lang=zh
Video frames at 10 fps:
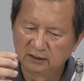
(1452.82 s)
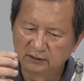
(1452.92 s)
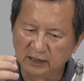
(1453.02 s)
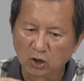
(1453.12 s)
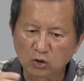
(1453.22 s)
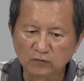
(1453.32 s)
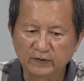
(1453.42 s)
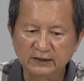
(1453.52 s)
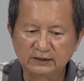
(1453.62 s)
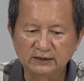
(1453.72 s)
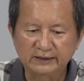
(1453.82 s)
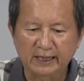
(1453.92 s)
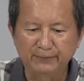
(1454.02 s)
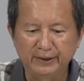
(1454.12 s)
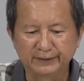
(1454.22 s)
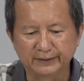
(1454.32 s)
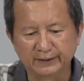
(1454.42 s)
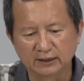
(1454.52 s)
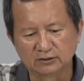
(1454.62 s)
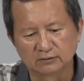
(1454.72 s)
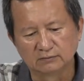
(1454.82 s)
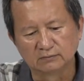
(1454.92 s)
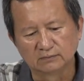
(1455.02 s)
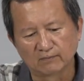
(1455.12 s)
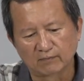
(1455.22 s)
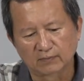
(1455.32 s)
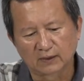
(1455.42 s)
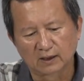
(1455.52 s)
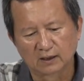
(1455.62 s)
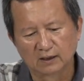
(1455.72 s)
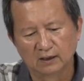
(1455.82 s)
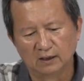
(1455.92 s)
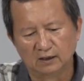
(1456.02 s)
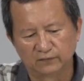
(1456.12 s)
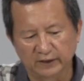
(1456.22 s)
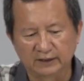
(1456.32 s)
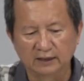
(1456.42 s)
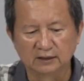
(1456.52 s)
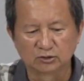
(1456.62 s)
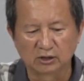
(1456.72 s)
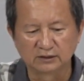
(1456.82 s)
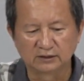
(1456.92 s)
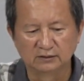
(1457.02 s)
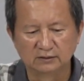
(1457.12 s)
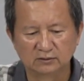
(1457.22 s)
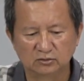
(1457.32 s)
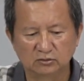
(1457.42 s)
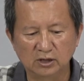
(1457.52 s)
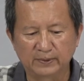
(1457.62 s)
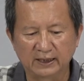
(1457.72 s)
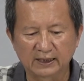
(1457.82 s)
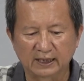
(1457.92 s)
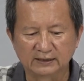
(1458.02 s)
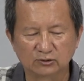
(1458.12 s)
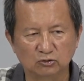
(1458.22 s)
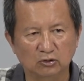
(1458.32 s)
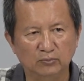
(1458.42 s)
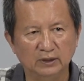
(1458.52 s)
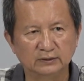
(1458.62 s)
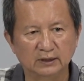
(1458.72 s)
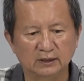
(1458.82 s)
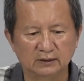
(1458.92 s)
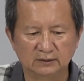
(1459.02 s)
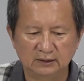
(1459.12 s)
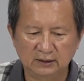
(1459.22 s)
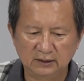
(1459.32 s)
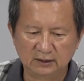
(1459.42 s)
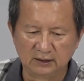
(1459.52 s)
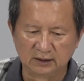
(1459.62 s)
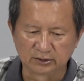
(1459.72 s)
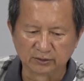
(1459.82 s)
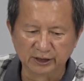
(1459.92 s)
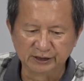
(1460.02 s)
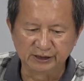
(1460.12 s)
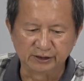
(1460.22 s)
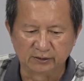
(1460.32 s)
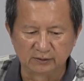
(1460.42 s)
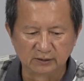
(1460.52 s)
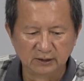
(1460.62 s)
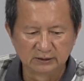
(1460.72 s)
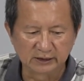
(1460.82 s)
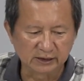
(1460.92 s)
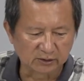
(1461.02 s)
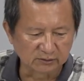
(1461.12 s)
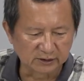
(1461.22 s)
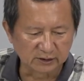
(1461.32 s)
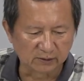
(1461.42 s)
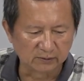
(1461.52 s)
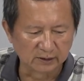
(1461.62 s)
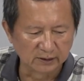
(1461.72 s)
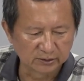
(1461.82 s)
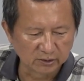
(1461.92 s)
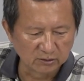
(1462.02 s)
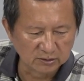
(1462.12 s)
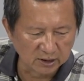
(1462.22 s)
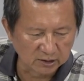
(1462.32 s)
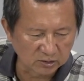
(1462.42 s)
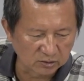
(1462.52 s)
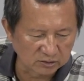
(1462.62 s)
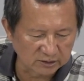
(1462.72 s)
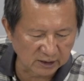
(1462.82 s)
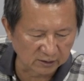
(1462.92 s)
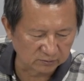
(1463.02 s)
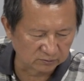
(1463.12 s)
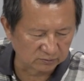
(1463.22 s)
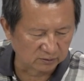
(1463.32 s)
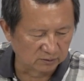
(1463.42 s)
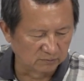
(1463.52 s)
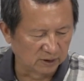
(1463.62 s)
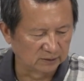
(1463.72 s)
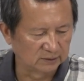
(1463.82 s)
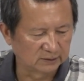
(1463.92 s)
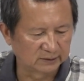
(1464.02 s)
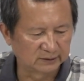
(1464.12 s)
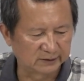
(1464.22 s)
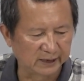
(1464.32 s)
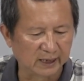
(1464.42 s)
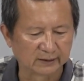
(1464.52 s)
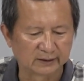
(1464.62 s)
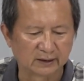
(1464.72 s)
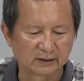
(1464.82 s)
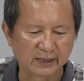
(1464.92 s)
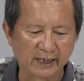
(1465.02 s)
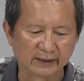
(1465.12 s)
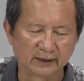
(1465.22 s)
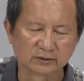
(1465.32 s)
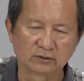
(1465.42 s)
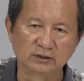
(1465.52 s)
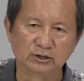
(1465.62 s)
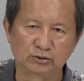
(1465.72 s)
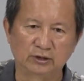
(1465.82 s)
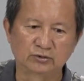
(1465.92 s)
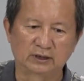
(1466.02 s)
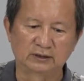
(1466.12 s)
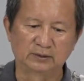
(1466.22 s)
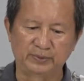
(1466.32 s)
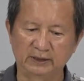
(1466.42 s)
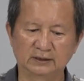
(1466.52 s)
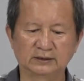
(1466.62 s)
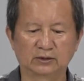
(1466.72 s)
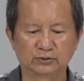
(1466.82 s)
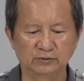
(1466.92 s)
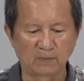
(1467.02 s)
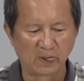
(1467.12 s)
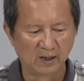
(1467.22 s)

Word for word: 遥控飞机下面的那一种啊飞弹的装置，我会把它改成我们的啊动力系统。这些东西的话呢，都能够让我们这样的太阳能动力旋转的平衡教具